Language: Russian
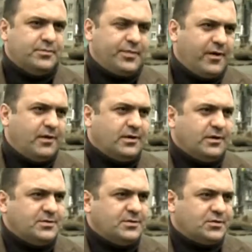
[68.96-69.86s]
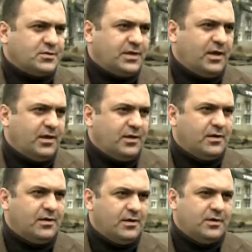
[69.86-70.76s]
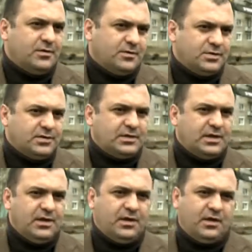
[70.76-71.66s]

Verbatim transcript: правила, конечно, жесткие. Жесткие.